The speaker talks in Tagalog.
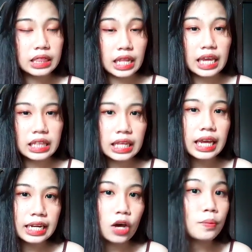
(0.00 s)
na hindi
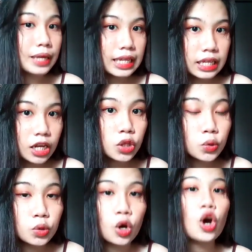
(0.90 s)
ka na humihingi ng
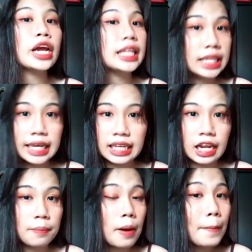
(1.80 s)
tulong or hindi ka
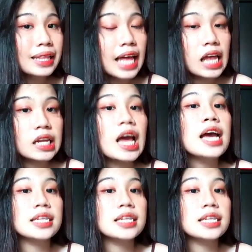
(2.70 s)
nagpapatal